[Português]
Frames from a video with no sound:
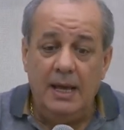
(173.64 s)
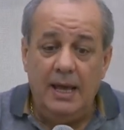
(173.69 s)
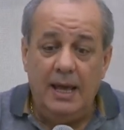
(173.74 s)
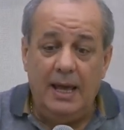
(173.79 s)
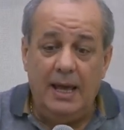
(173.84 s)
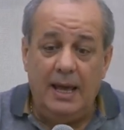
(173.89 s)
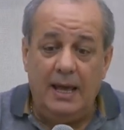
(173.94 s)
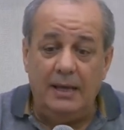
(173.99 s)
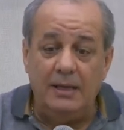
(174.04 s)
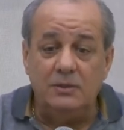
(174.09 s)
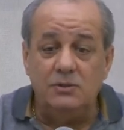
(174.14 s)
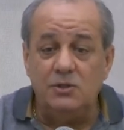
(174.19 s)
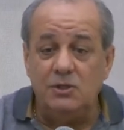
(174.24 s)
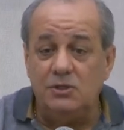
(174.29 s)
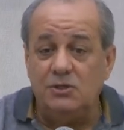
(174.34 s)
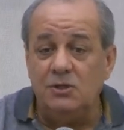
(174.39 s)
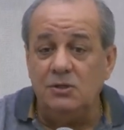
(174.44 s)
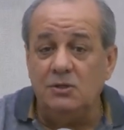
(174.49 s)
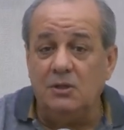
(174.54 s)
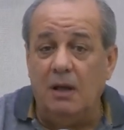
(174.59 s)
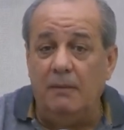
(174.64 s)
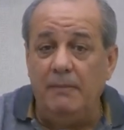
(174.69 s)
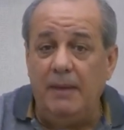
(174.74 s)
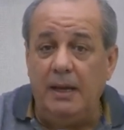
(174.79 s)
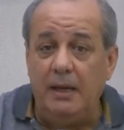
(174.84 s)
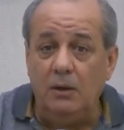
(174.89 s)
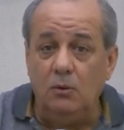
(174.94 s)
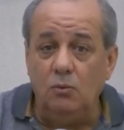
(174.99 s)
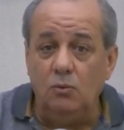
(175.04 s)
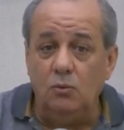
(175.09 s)
É, existem
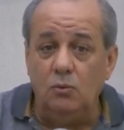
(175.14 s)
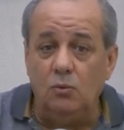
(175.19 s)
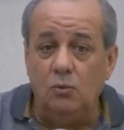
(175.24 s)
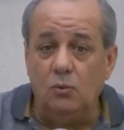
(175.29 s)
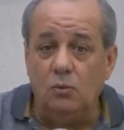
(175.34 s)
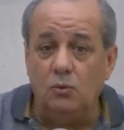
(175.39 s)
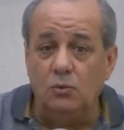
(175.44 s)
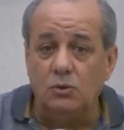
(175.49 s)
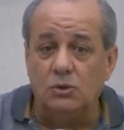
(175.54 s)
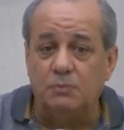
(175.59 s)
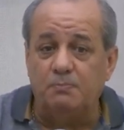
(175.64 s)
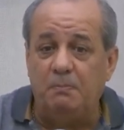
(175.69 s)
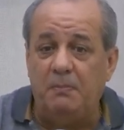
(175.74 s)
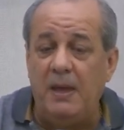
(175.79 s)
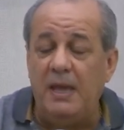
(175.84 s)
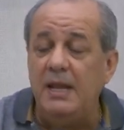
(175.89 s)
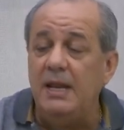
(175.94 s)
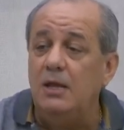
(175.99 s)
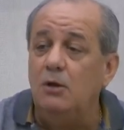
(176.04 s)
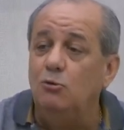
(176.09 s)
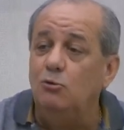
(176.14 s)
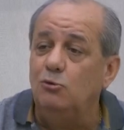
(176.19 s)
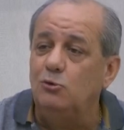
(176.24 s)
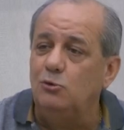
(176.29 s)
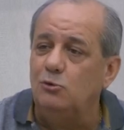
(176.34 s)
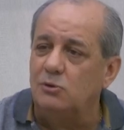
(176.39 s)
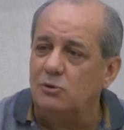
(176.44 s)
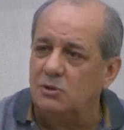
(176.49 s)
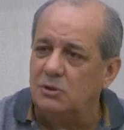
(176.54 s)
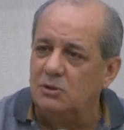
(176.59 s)
também o, os
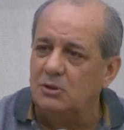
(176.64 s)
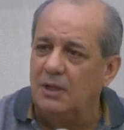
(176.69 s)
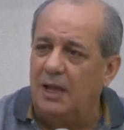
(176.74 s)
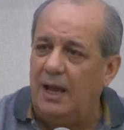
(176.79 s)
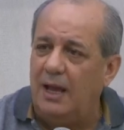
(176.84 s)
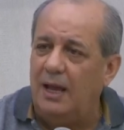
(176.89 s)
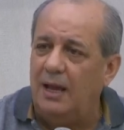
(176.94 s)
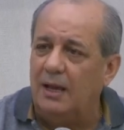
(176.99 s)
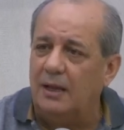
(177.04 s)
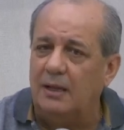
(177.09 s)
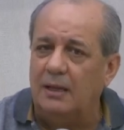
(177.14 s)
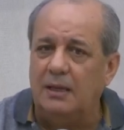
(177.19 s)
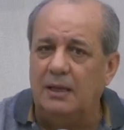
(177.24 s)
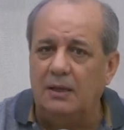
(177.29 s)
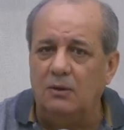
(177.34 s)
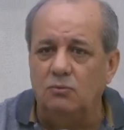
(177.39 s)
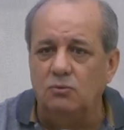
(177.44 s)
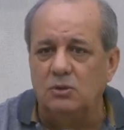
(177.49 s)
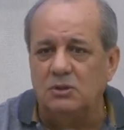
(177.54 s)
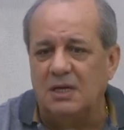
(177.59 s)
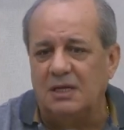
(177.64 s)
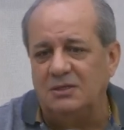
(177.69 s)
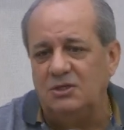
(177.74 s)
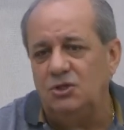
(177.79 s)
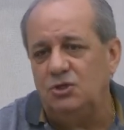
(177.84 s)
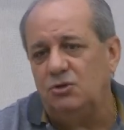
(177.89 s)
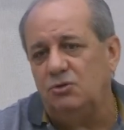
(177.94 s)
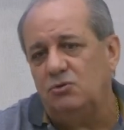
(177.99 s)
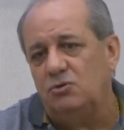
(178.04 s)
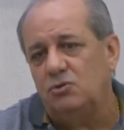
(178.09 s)
períodos né, que os, as
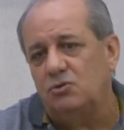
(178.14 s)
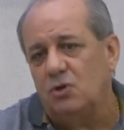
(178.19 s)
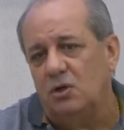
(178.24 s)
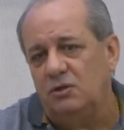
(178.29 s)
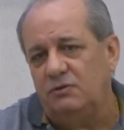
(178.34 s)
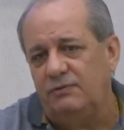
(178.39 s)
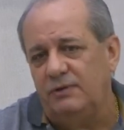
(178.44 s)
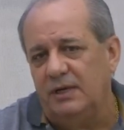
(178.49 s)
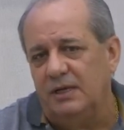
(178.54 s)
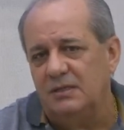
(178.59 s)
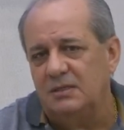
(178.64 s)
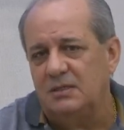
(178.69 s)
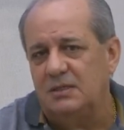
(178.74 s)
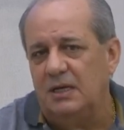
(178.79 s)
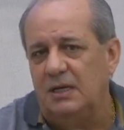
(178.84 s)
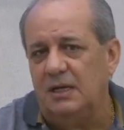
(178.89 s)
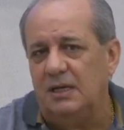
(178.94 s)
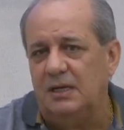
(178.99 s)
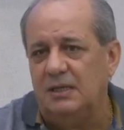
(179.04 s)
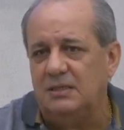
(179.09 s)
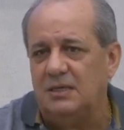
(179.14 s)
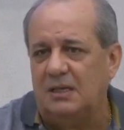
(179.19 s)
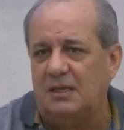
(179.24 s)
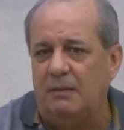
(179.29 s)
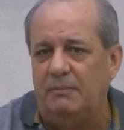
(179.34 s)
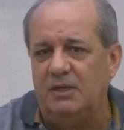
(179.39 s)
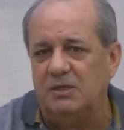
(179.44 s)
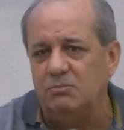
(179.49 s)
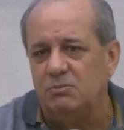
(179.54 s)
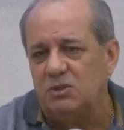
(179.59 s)
instituições financeiras, e
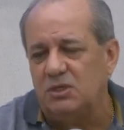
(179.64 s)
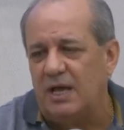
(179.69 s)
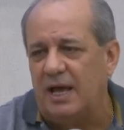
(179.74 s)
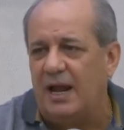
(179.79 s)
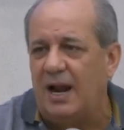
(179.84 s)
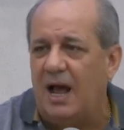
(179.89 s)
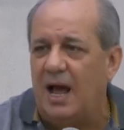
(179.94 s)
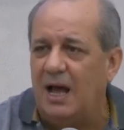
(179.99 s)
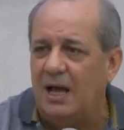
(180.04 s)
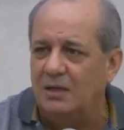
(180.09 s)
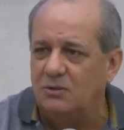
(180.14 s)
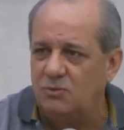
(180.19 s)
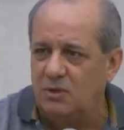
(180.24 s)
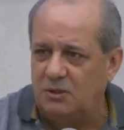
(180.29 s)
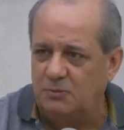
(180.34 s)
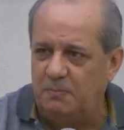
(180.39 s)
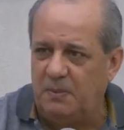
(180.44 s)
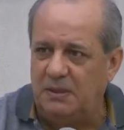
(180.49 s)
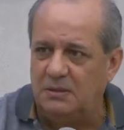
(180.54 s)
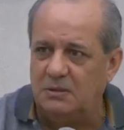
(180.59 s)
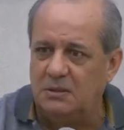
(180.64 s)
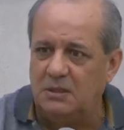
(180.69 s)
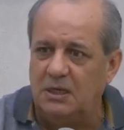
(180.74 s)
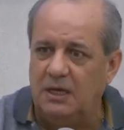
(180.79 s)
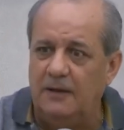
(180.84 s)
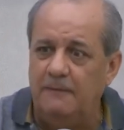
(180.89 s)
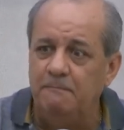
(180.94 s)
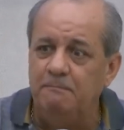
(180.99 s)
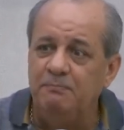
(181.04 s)
até mesmo o Serasa, o SPC,